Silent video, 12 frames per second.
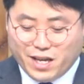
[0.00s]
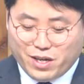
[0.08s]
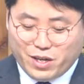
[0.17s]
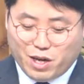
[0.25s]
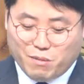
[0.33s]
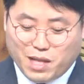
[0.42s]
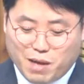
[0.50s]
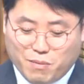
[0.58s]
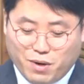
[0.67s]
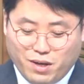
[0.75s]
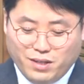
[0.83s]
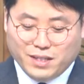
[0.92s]
여러분
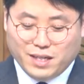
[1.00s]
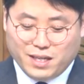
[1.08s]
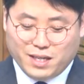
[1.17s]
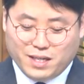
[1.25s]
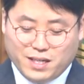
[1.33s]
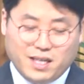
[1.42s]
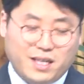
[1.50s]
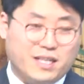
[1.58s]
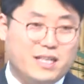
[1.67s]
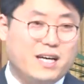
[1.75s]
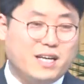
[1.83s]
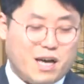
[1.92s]
한번 이
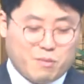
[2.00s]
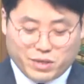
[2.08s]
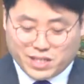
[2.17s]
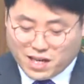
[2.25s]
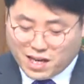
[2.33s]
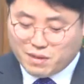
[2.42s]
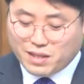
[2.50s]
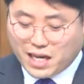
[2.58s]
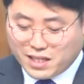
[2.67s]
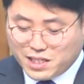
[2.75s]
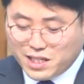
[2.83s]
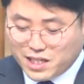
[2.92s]
이야기 한번 잠깐
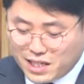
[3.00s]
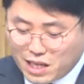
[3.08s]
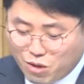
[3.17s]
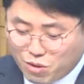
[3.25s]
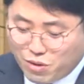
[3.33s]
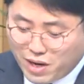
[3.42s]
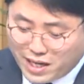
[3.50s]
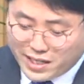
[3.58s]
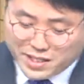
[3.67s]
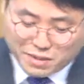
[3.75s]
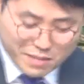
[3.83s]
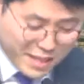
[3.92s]
같이 나누도록
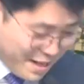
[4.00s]
하겠습니다.